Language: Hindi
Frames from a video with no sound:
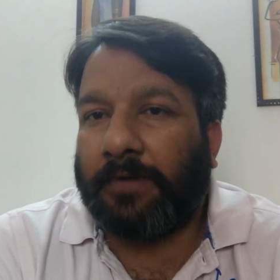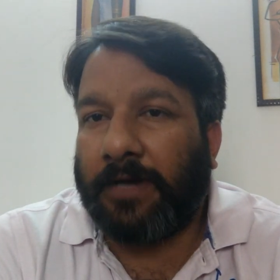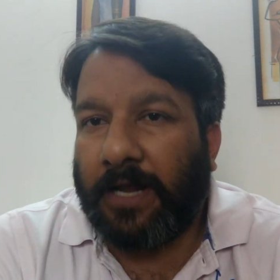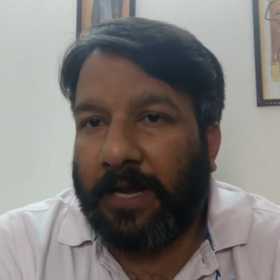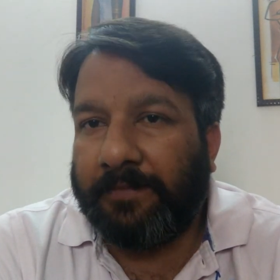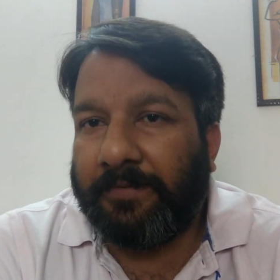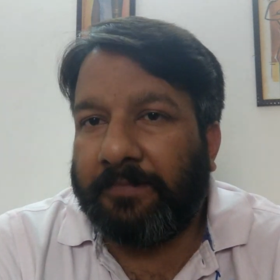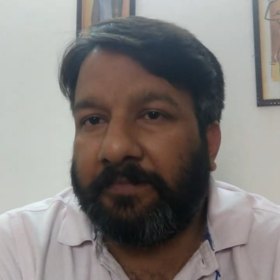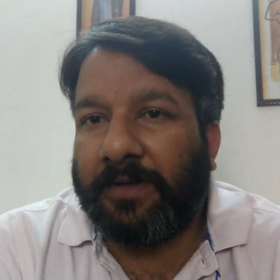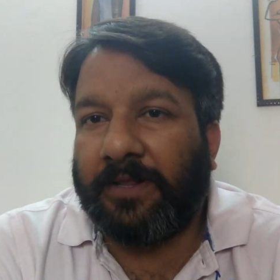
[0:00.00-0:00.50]

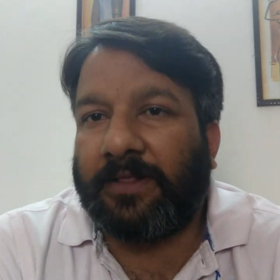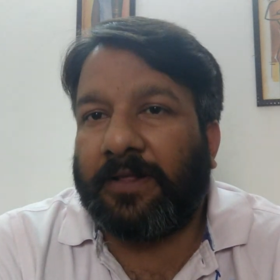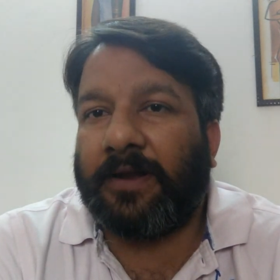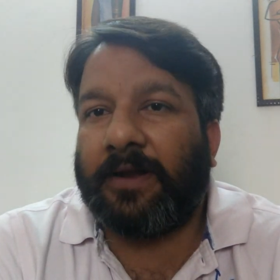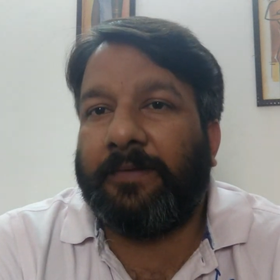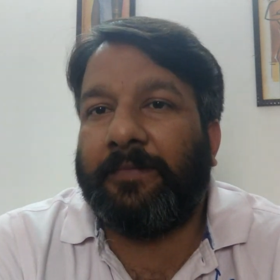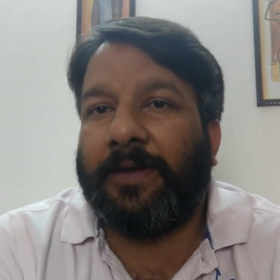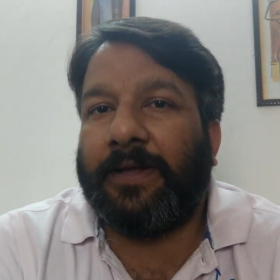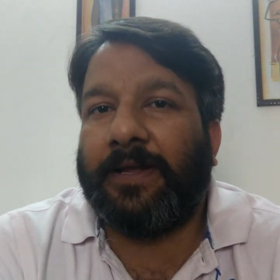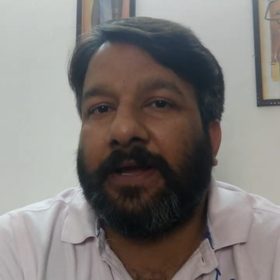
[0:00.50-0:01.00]
करीबी मित्र
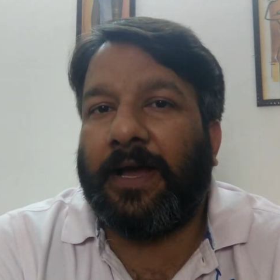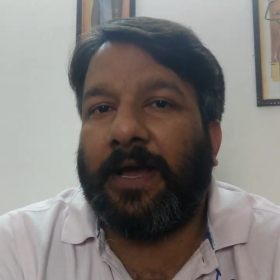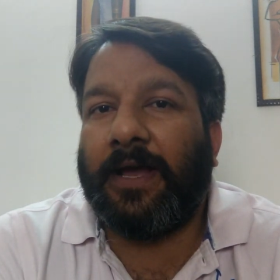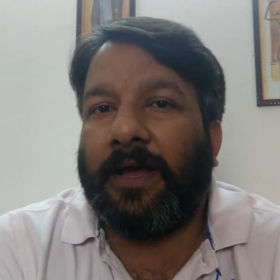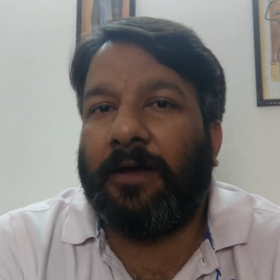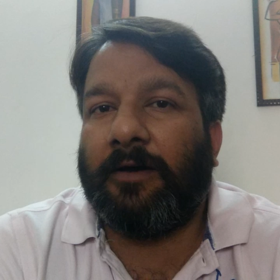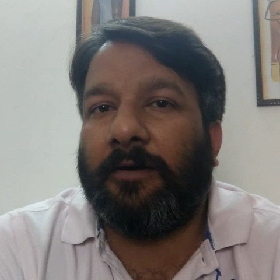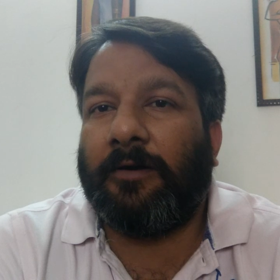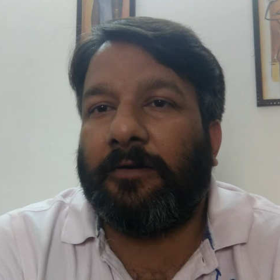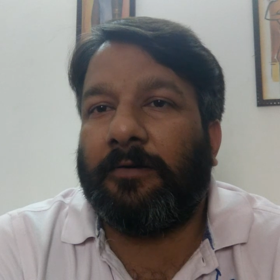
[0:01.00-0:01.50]
ने भेजा
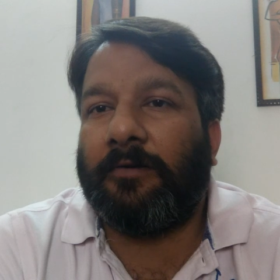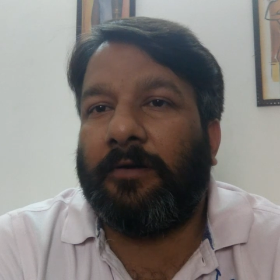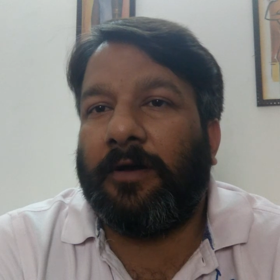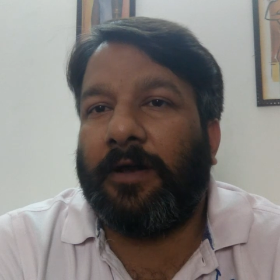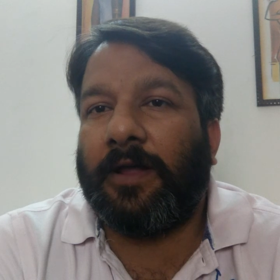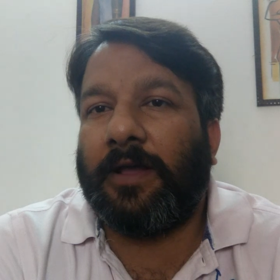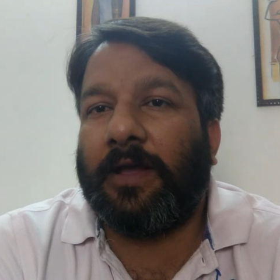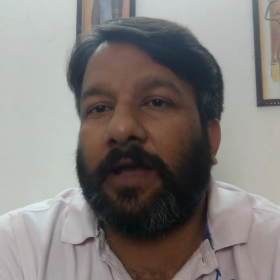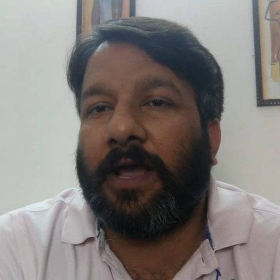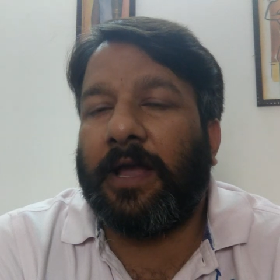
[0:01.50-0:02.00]
है और
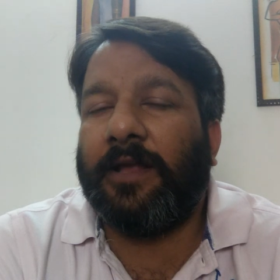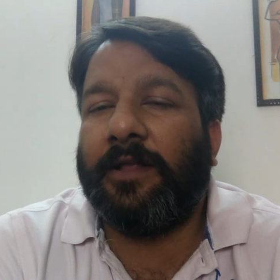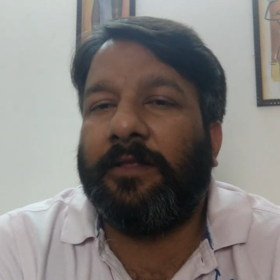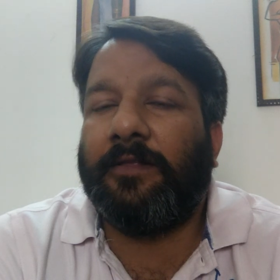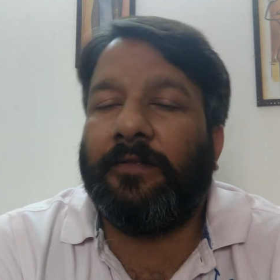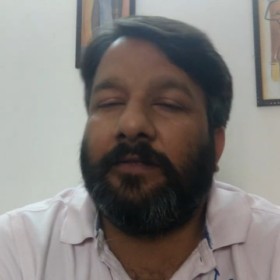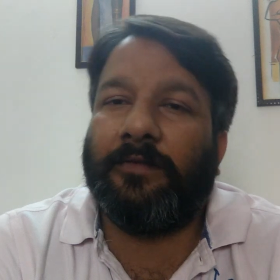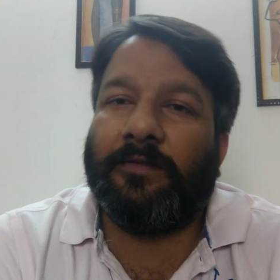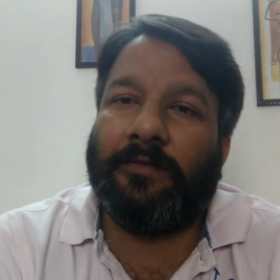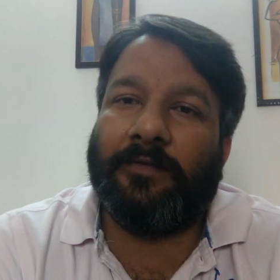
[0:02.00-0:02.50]
उन्होंने कई
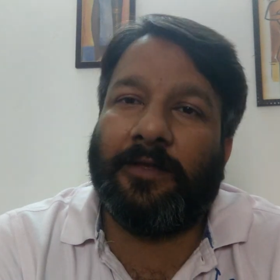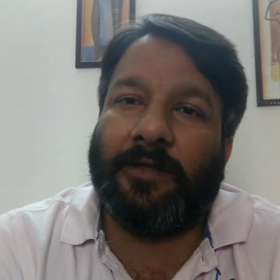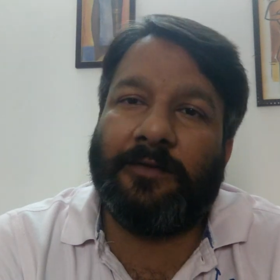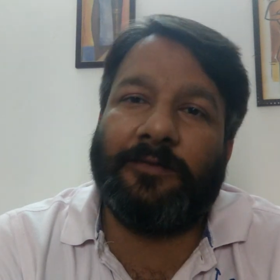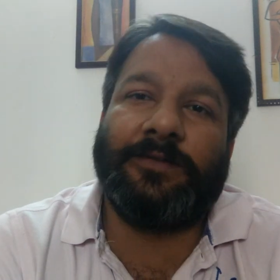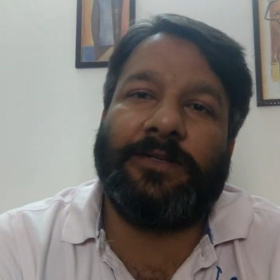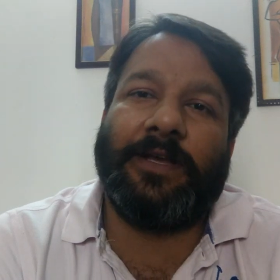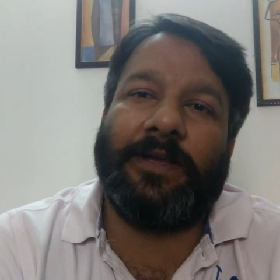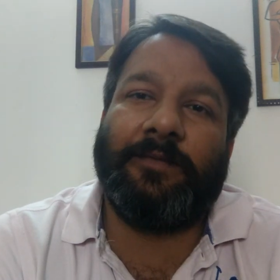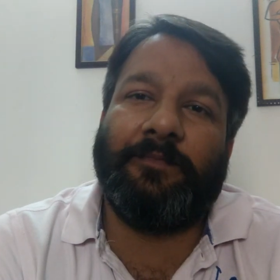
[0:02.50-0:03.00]

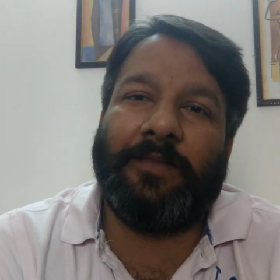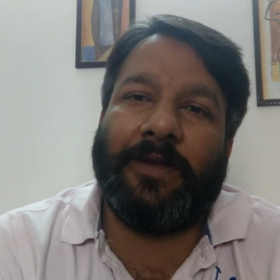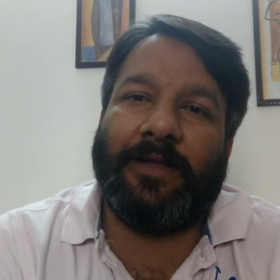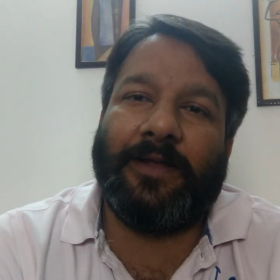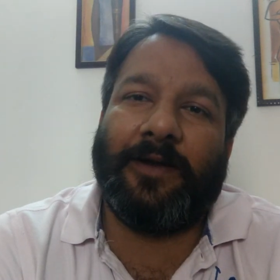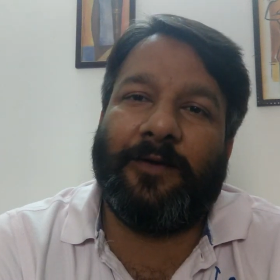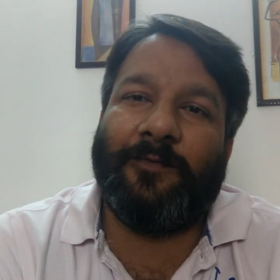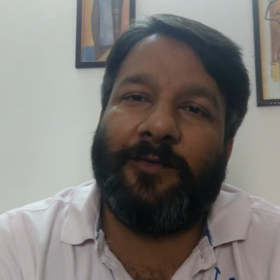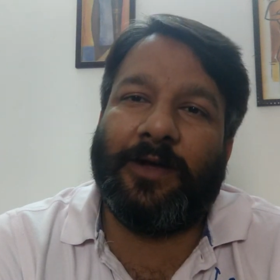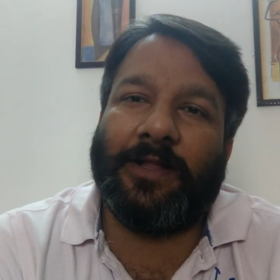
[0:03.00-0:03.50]
दिनों से
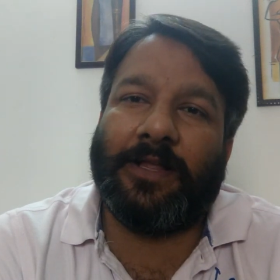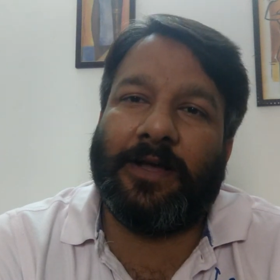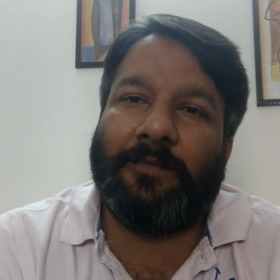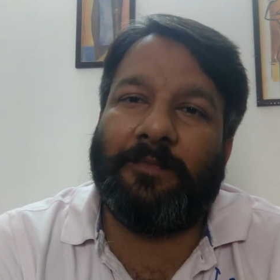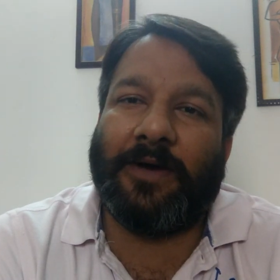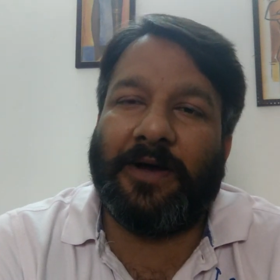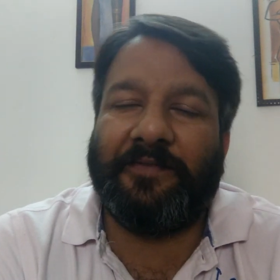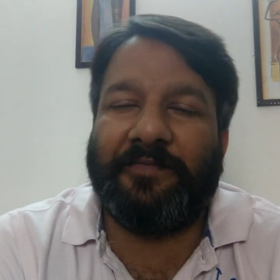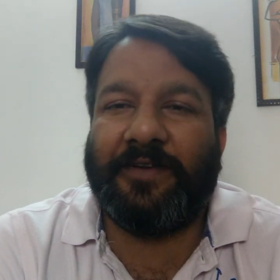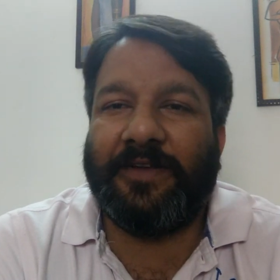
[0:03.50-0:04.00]
भेजा हुआ था
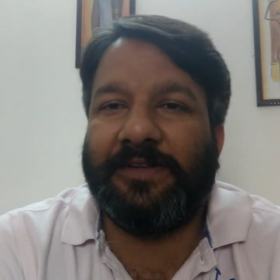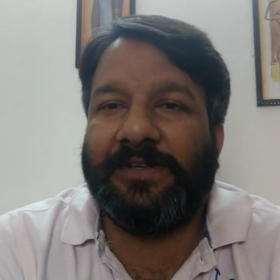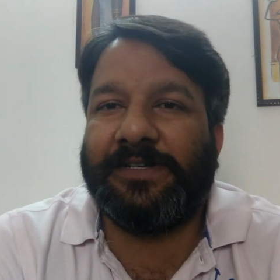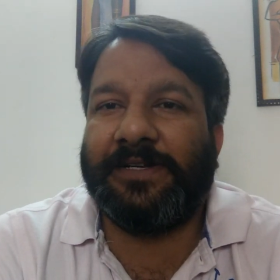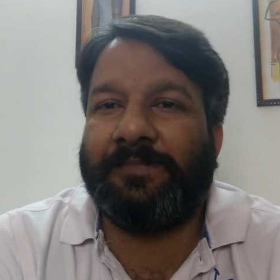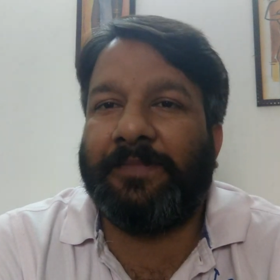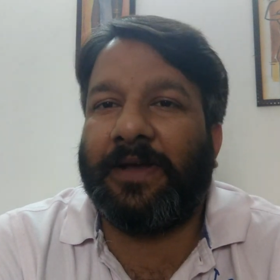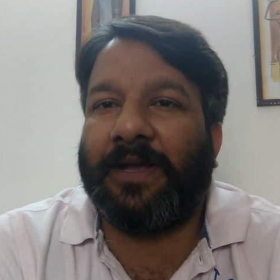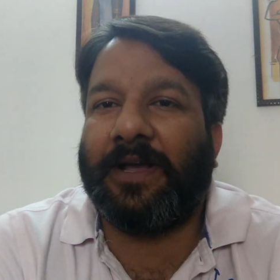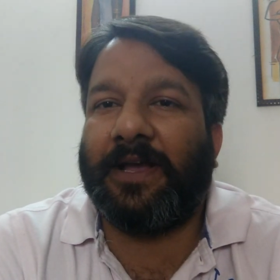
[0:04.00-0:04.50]
माफ़
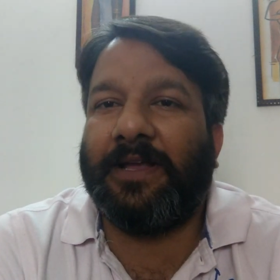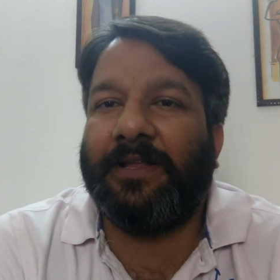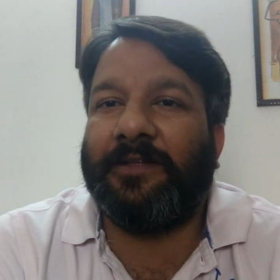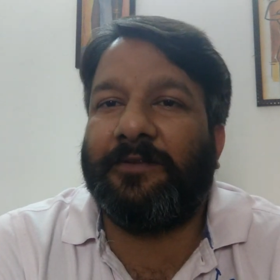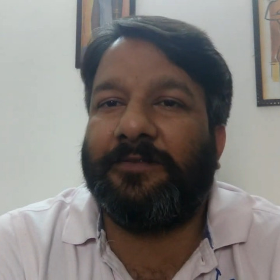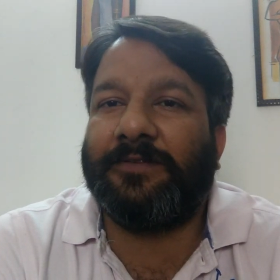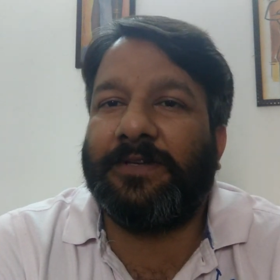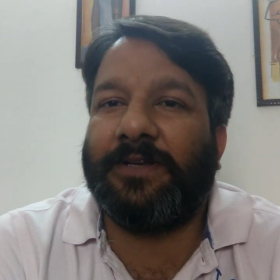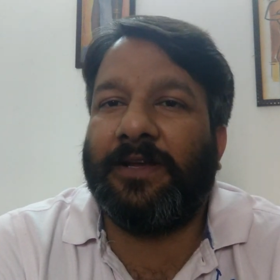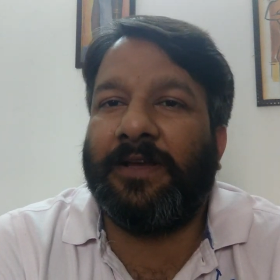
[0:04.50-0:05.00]
कीजिए मैं कई
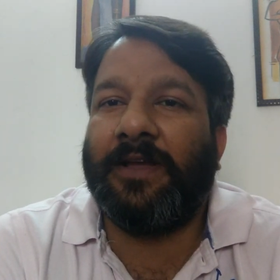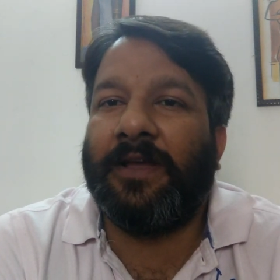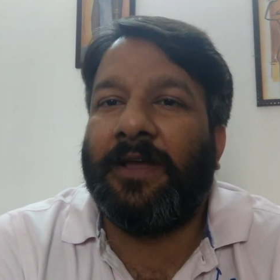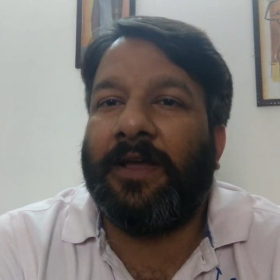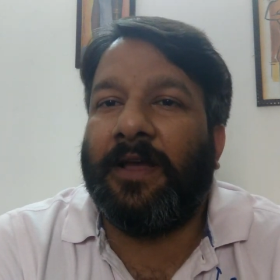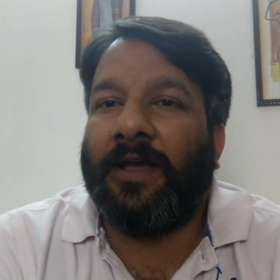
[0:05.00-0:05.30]
दिनों से